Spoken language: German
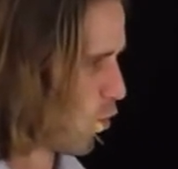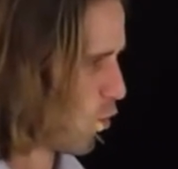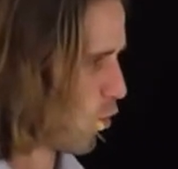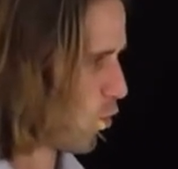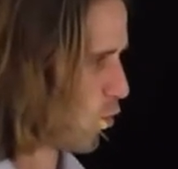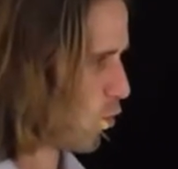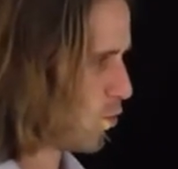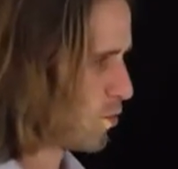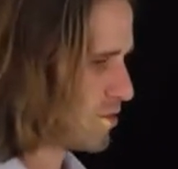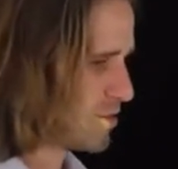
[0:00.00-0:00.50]

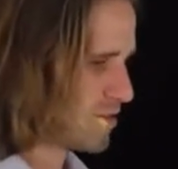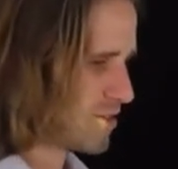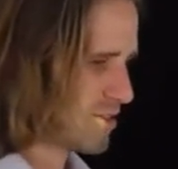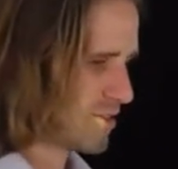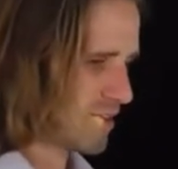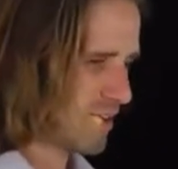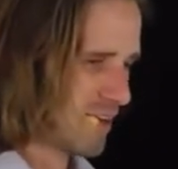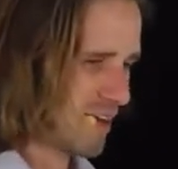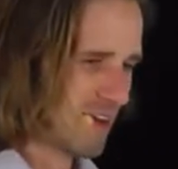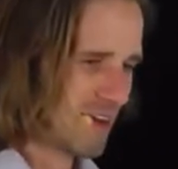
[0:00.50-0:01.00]
Und
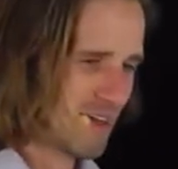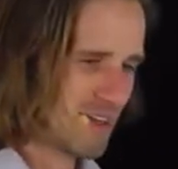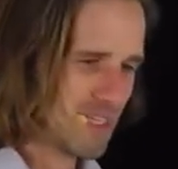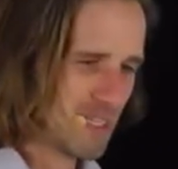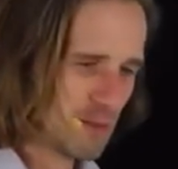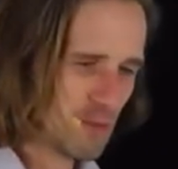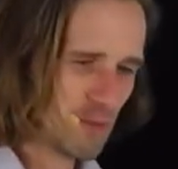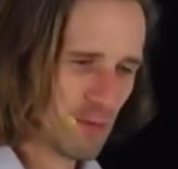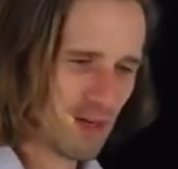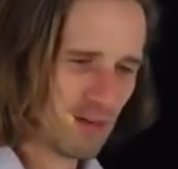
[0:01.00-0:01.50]
in
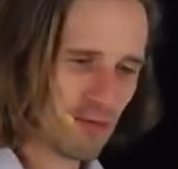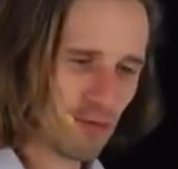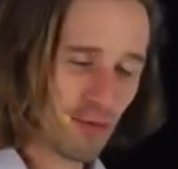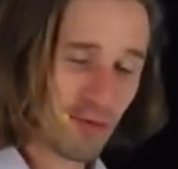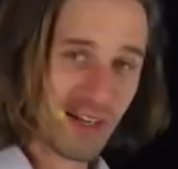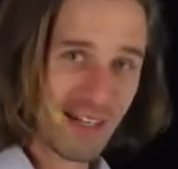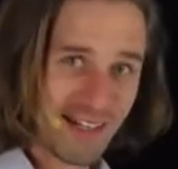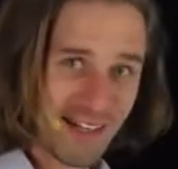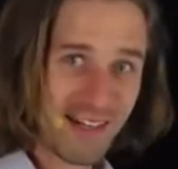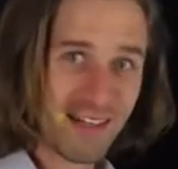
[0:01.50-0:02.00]
dem Moment, wo
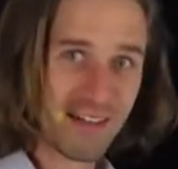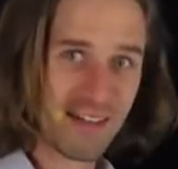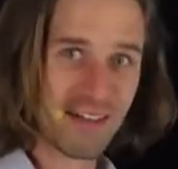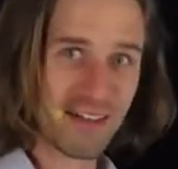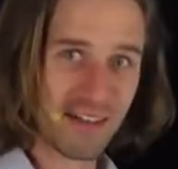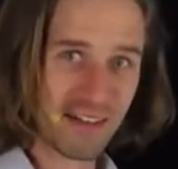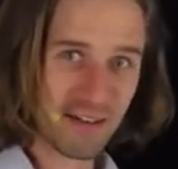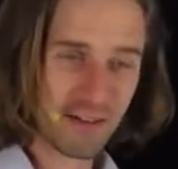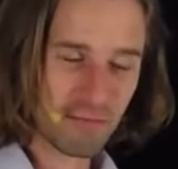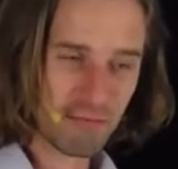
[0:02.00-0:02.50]
wir denen
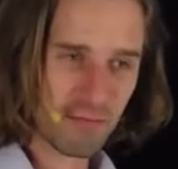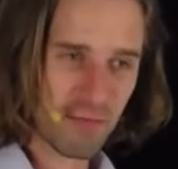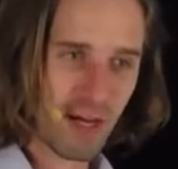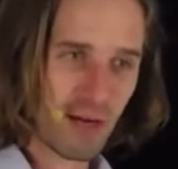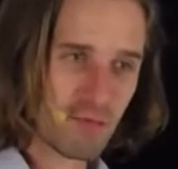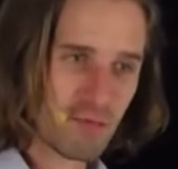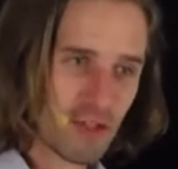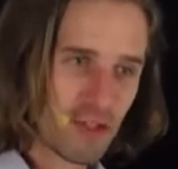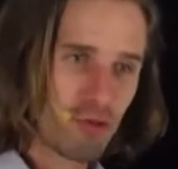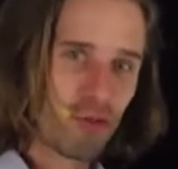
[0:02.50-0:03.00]
dienen,
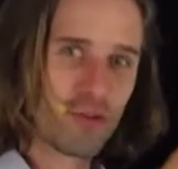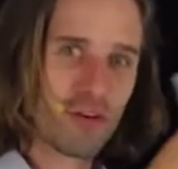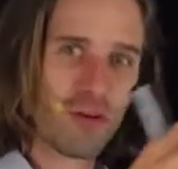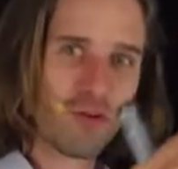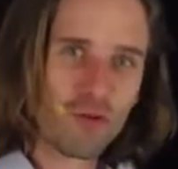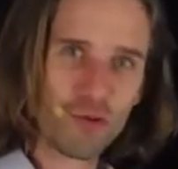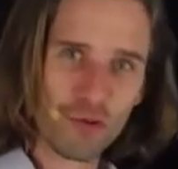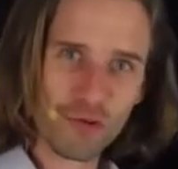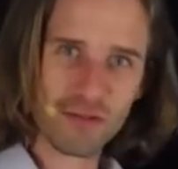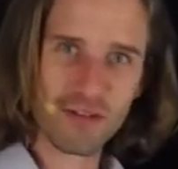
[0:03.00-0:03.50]
haben sie natürlich auch
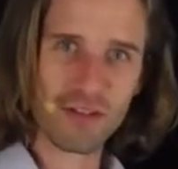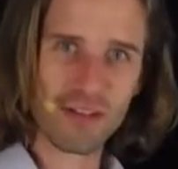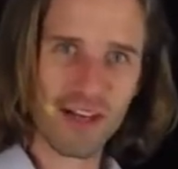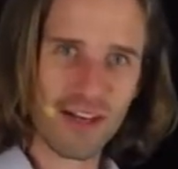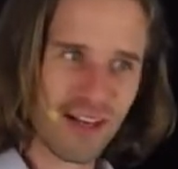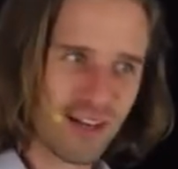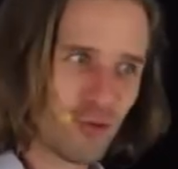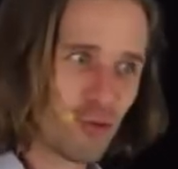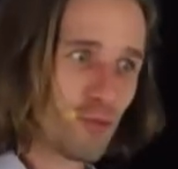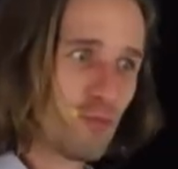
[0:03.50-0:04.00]
einen größeren
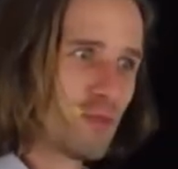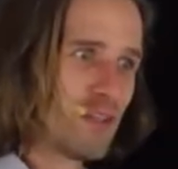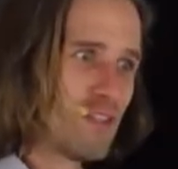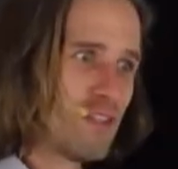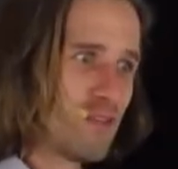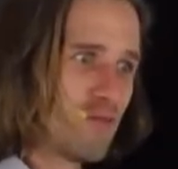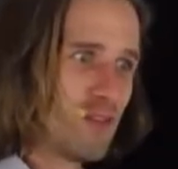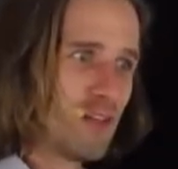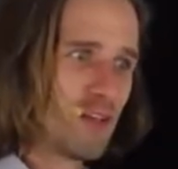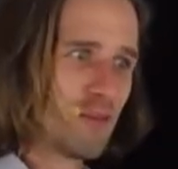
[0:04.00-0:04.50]
Reichtum, den
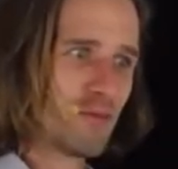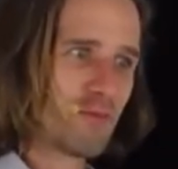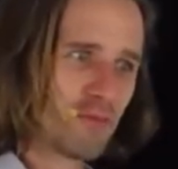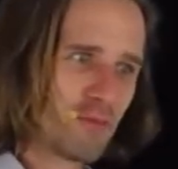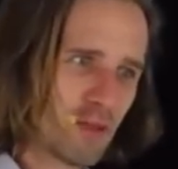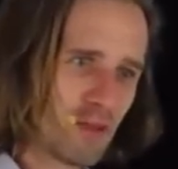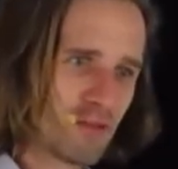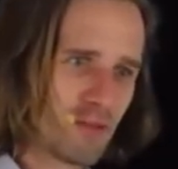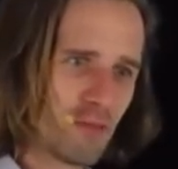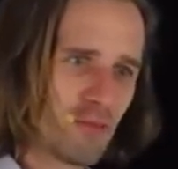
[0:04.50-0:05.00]
sie wieder,
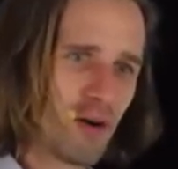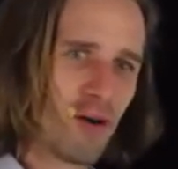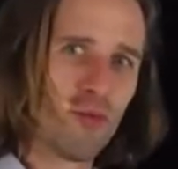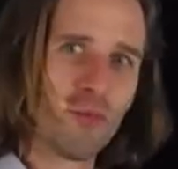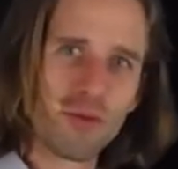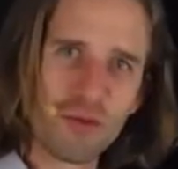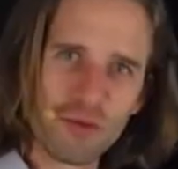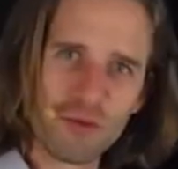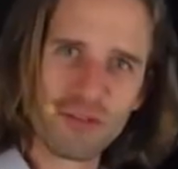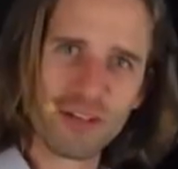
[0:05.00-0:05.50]
ich sag mal, auch
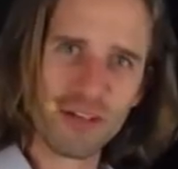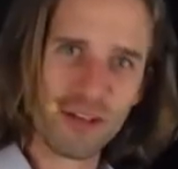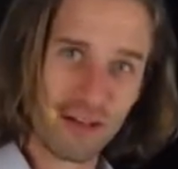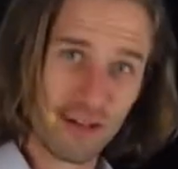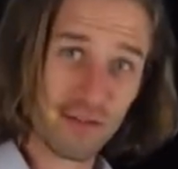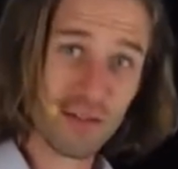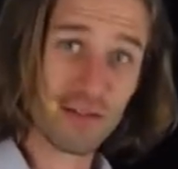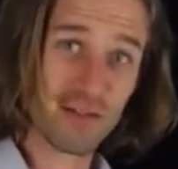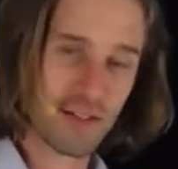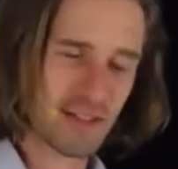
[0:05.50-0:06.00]
mit uns in
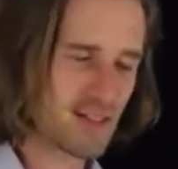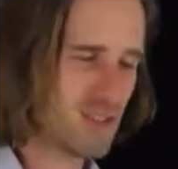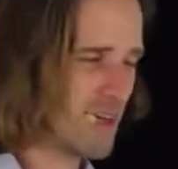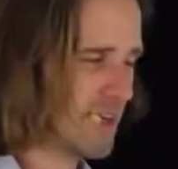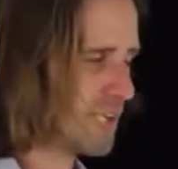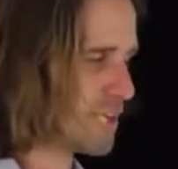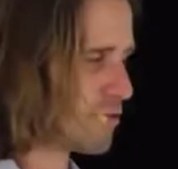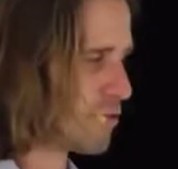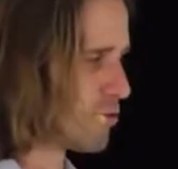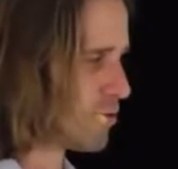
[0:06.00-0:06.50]
gewisser Weise
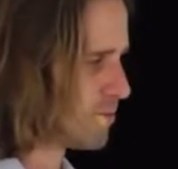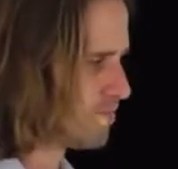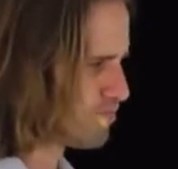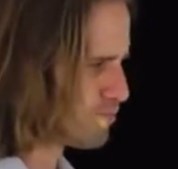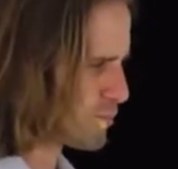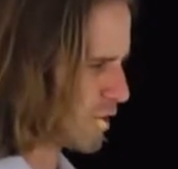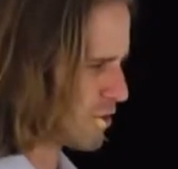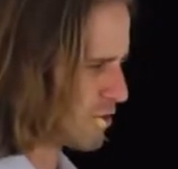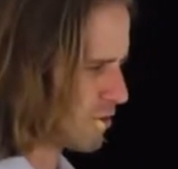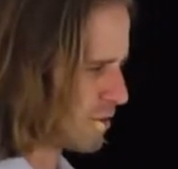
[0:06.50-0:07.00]
teilen können.
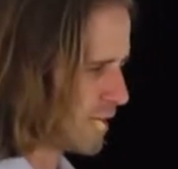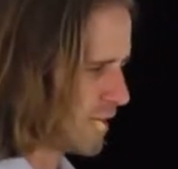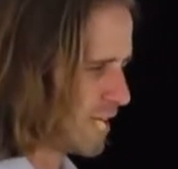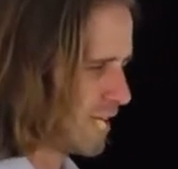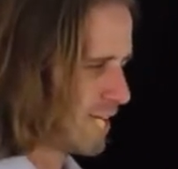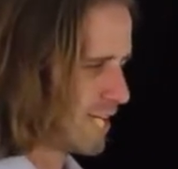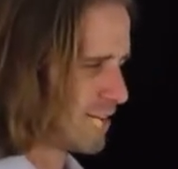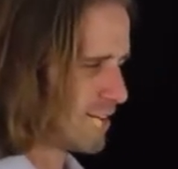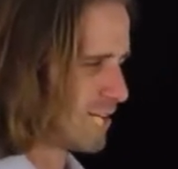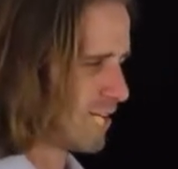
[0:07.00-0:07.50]
Also
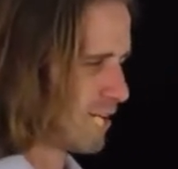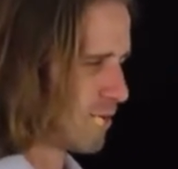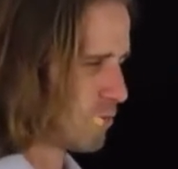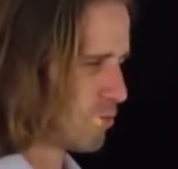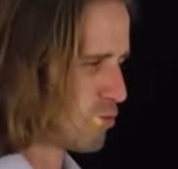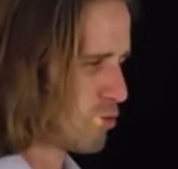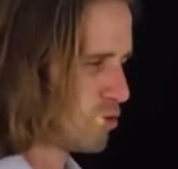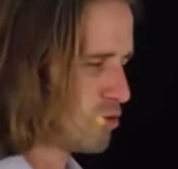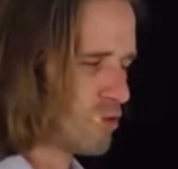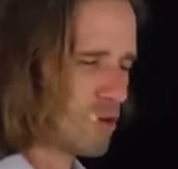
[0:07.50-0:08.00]
da
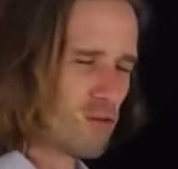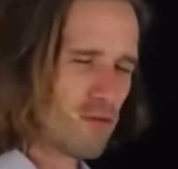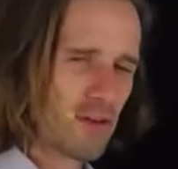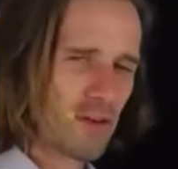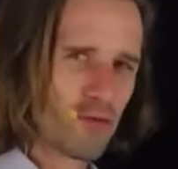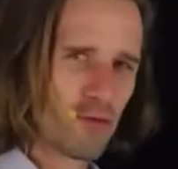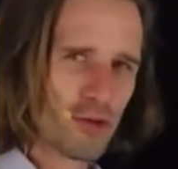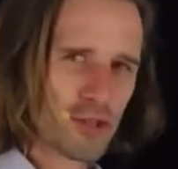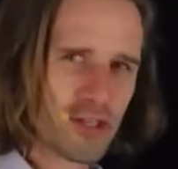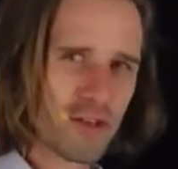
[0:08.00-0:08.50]
könnt ihr euch vielleicht
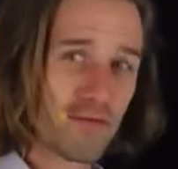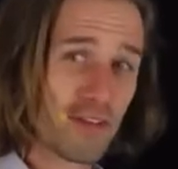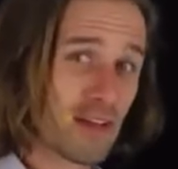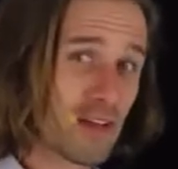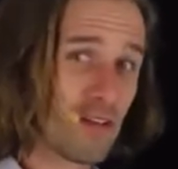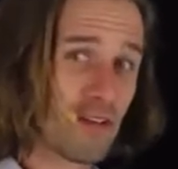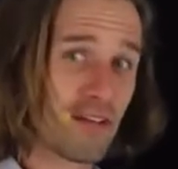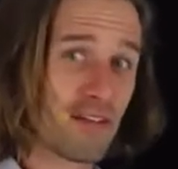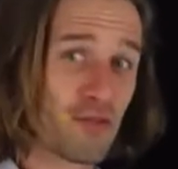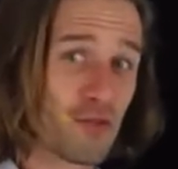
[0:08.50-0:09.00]
vorstellen,
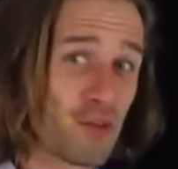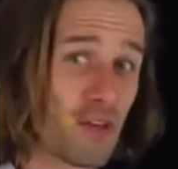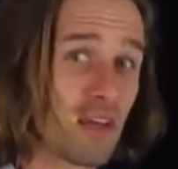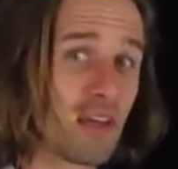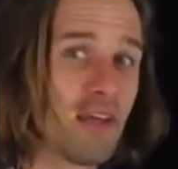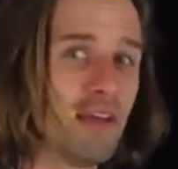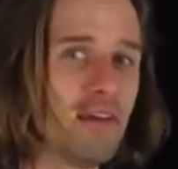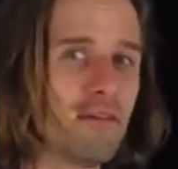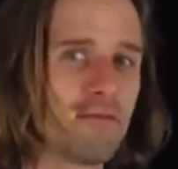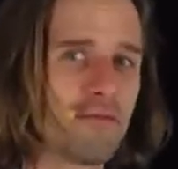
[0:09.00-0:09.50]
welche
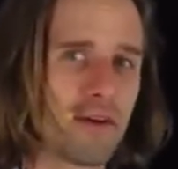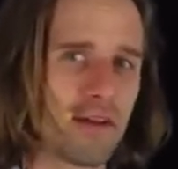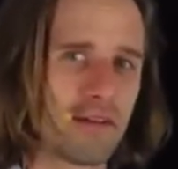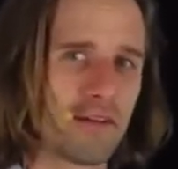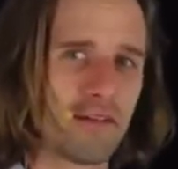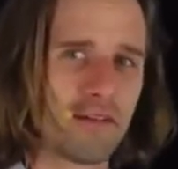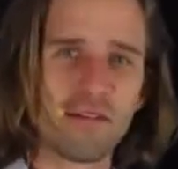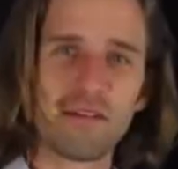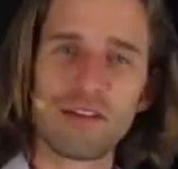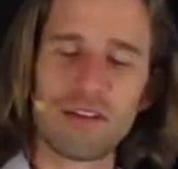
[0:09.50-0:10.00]

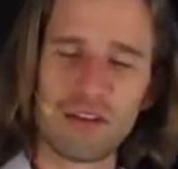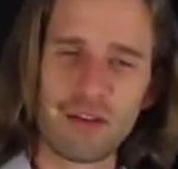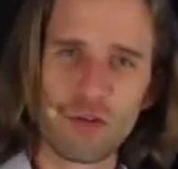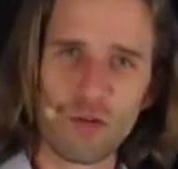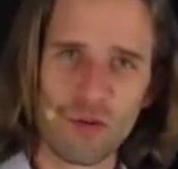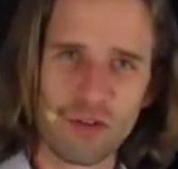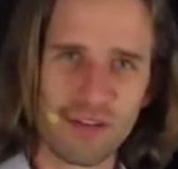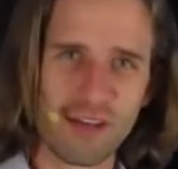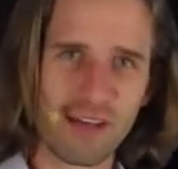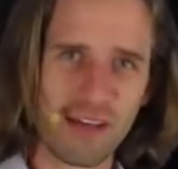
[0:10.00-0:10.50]
Synergieeffekte sich
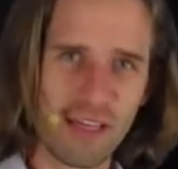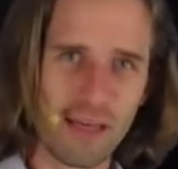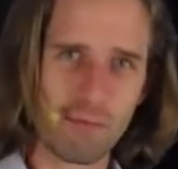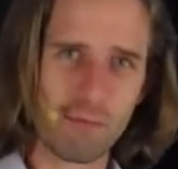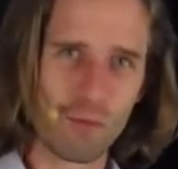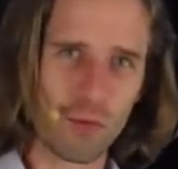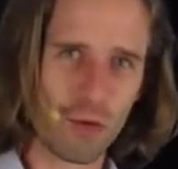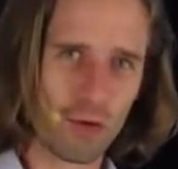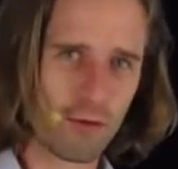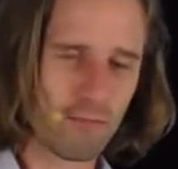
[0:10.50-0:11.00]
dort ergeben
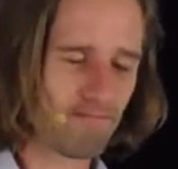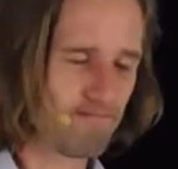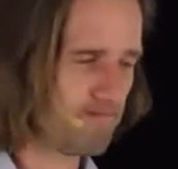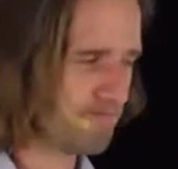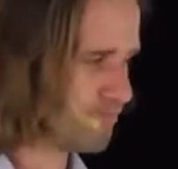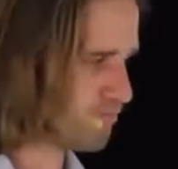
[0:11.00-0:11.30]
könnten.